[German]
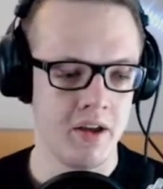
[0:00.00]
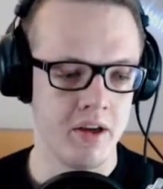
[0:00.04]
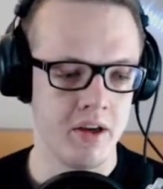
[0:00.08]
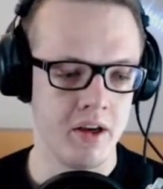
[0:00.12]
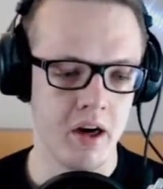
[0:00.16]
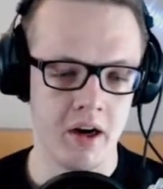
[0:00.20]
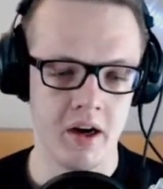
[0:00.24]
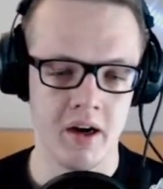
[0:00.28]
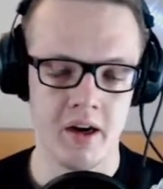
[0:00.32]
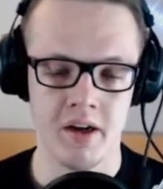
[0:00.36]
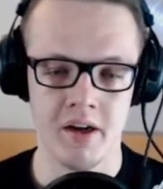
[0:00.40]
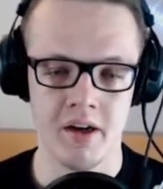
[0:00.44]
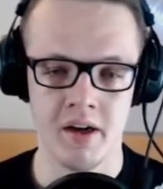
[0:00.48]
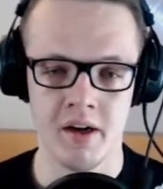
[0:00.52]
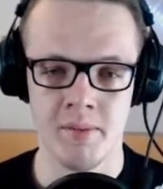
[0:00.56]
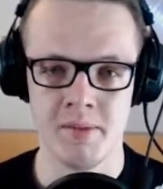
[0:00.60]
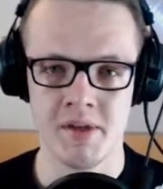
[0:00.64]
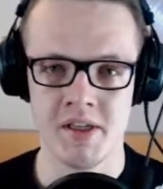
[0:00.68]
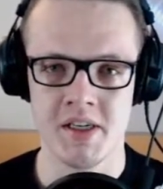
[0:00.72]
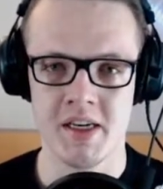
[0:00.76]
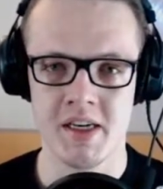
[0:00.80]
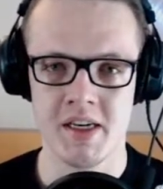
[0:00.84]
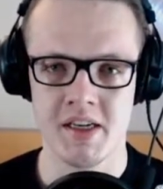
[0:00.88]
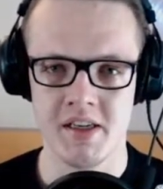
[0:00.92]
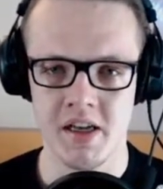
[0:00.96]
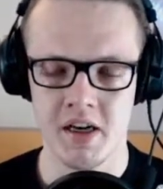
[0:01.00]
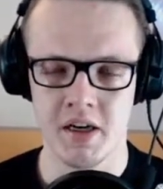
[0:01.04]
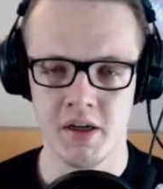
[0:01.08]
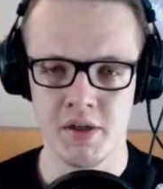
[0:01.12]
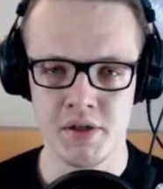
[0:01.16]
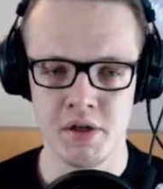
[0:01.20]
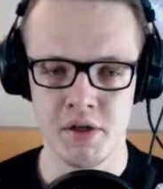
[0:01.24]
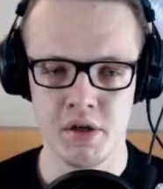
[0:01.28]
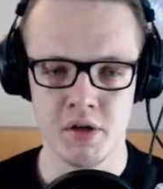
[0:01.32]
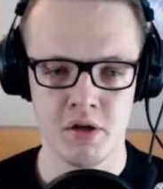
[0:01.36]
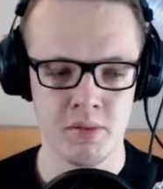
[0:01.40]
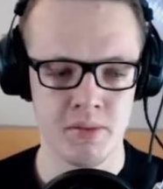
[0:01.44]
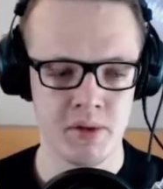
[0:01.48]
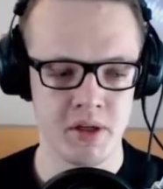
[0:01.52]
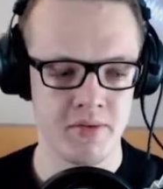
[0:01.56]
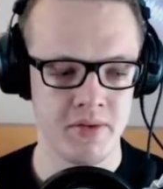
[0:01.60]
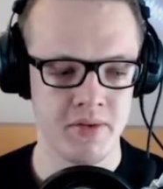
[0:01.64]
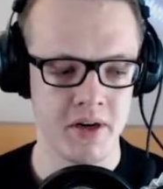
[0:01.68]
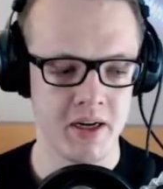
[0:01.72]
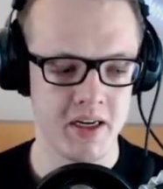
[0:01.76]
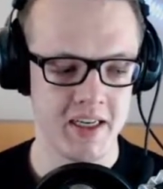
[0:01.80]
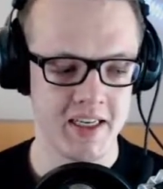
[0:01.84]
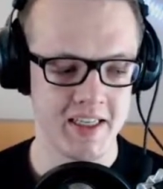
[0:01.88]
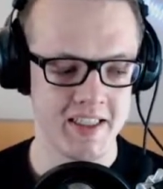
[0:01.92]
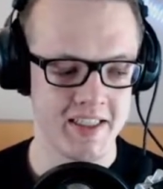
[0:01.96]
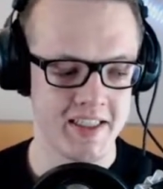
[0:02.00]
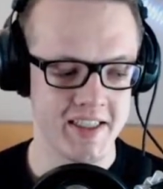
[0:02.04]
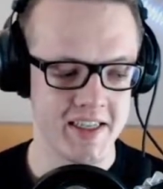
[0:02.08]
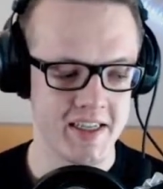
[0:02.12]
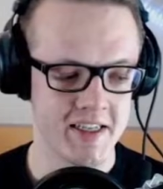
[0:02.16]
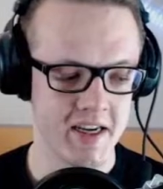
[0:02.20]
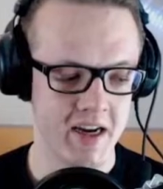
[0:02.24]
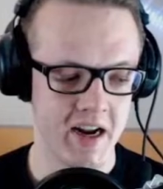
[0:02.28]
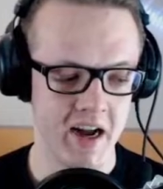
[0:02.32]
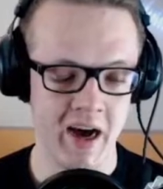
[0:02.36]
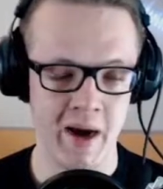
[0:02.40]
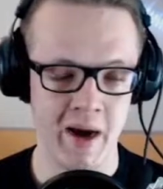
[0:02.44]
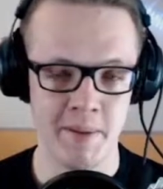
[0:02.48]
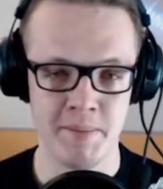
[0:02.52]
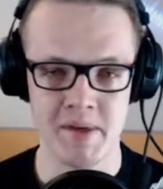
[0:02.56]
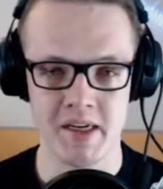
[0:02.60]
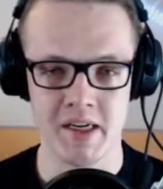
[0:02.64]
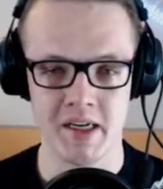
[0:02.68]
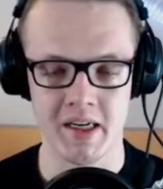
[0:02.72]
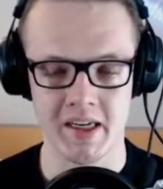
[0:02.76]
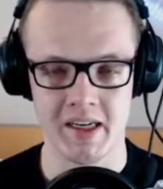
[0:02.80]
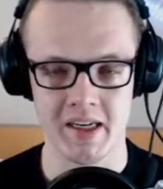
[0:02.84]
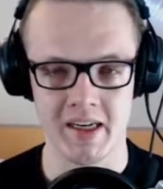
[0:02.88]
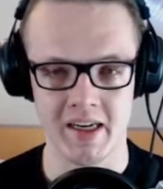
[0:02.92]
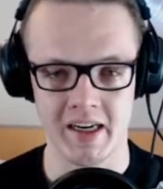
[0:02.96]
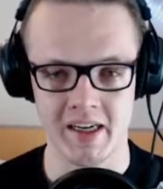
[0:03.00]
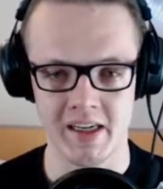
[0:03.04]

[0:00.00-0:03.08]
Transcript: Ja, ähm, ist gestern rausgekommen. Ich war allerdings gestern Abend